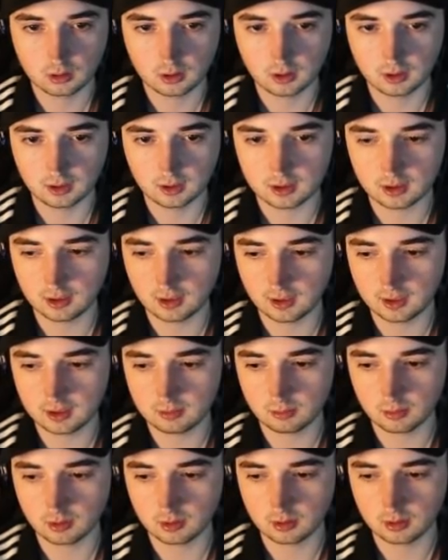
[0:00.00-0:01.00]
das ist
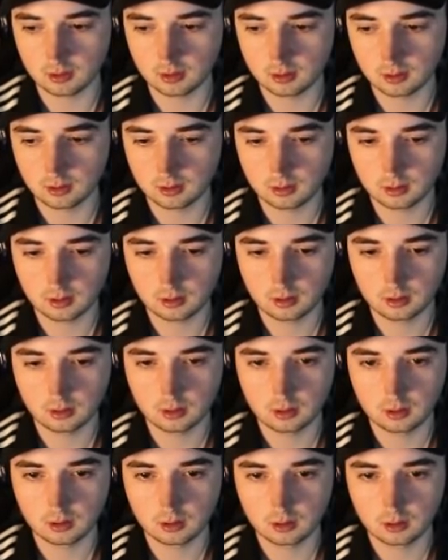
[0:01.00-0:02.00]
nice, Mann.
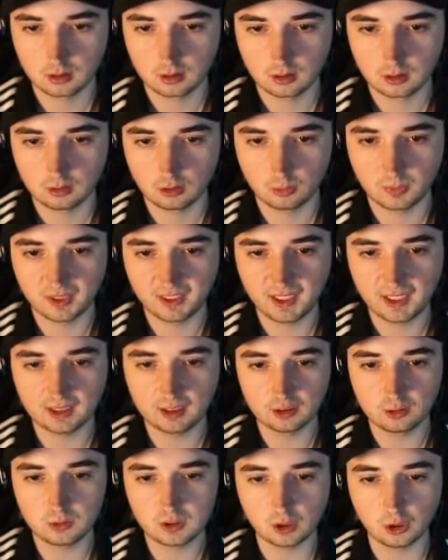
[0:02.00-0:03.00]
Wobei die
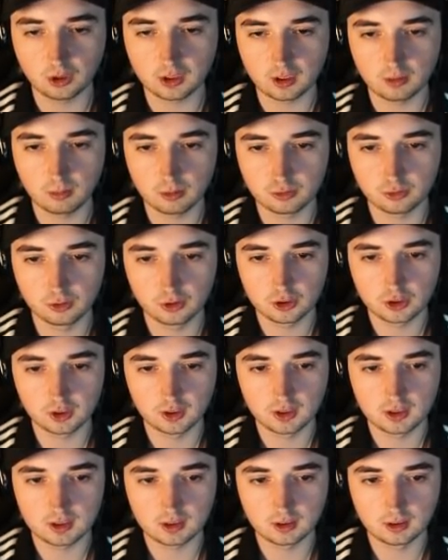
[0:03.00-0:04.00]
Gegner natürlich äh, auch haben meine,
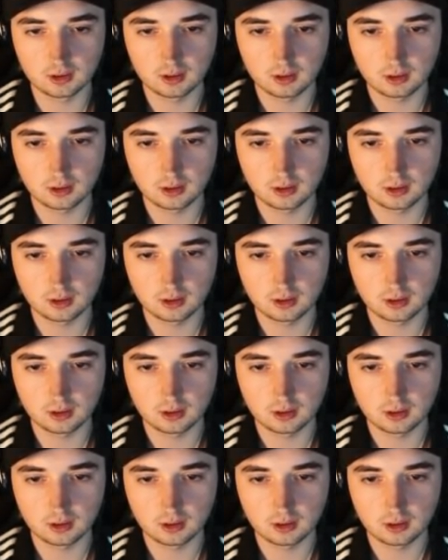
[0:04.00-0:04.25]
Pumpe, meine, meine